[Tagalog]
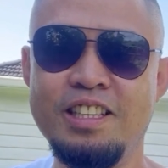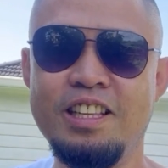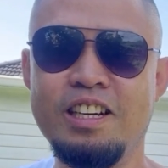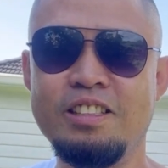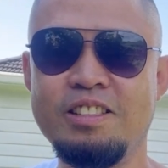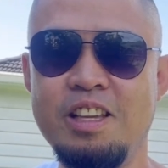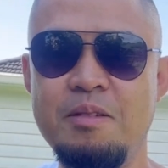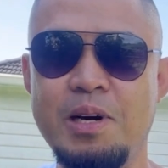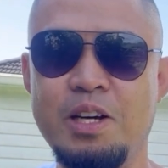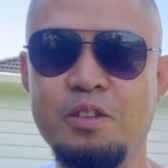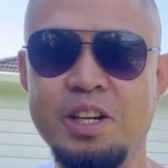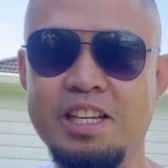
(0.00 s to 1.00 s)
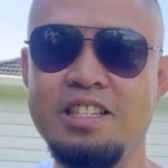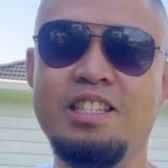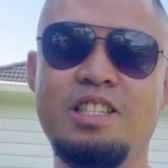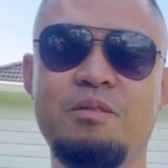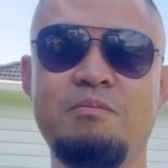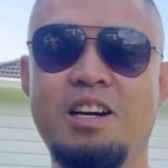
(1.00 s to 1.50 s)
ng Timaro
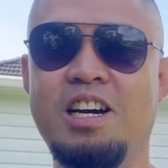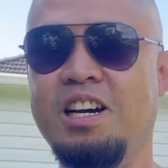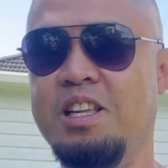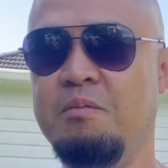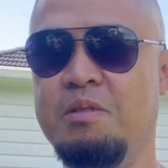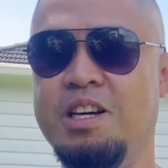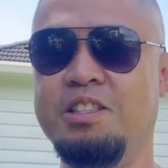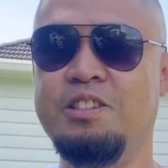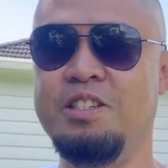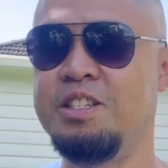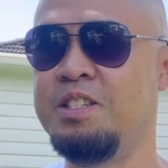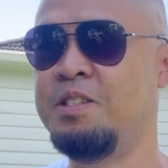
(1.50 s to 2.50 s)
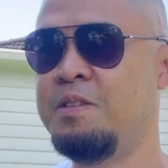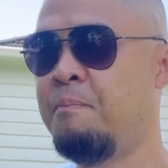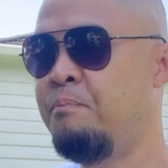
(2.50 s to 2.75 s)
Race, mga Kala Brothers.